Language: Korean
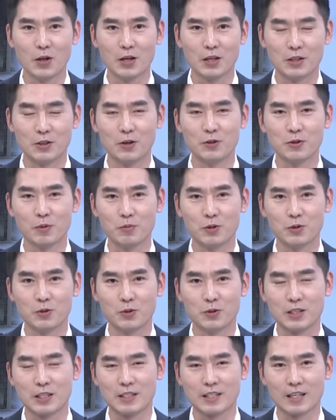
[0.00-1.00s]
이런 점들도
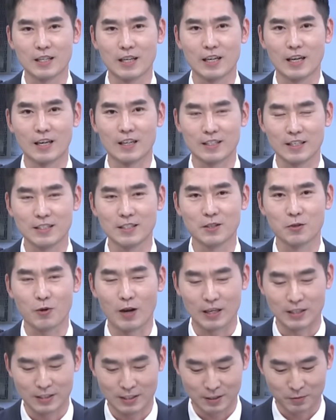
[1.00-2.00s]
시장에 큰
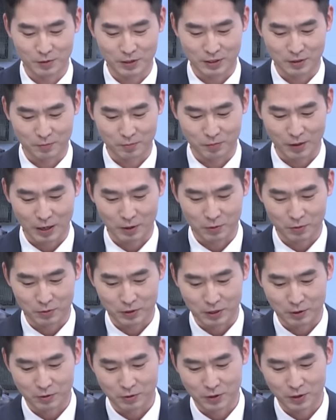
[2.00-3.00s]
관심을 지금 받고
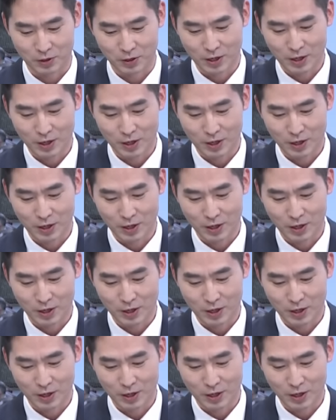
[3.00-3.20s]
있고요.